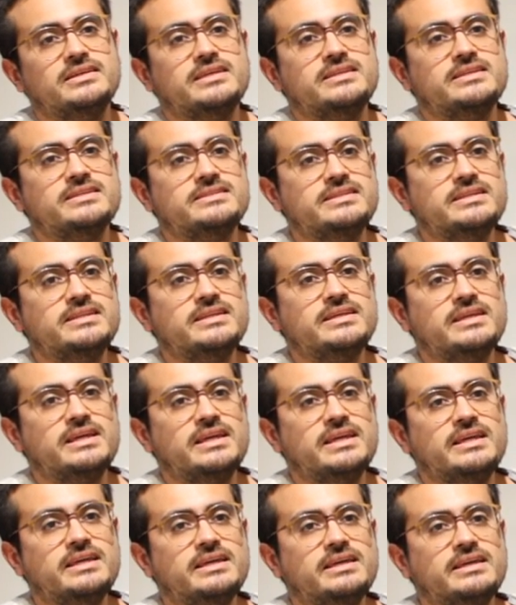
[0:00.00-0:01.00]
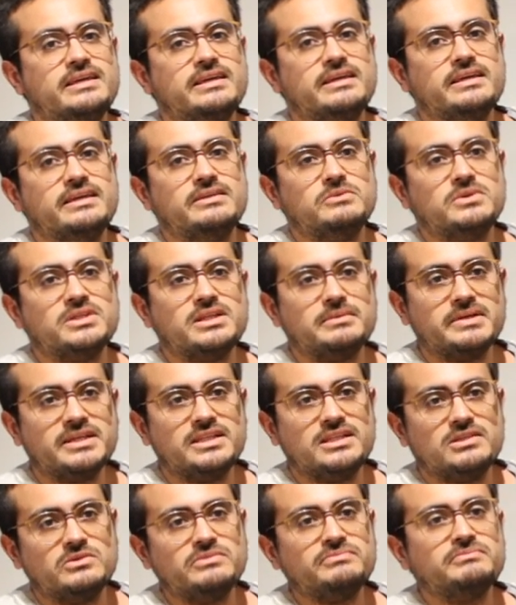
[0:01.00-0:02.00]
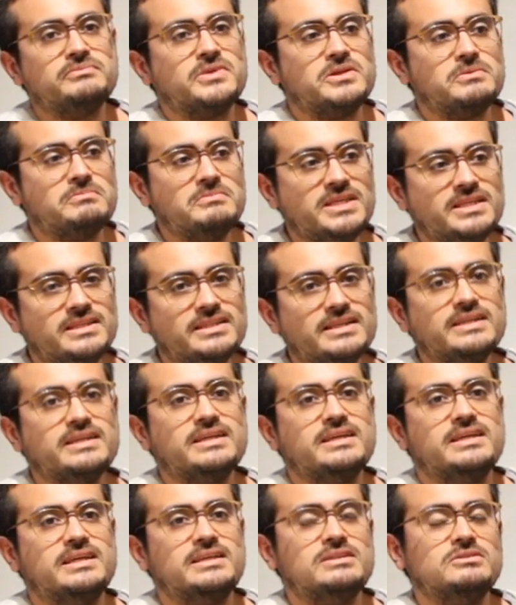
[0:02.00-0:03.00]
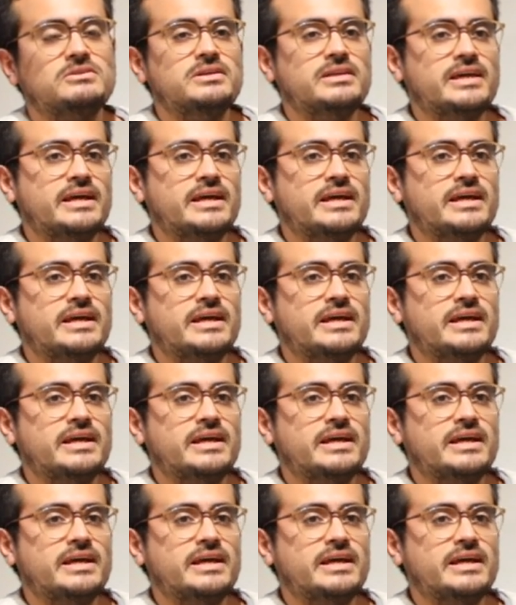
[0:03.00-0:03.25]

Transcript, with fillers: es decir, que nuestra página web permita que estos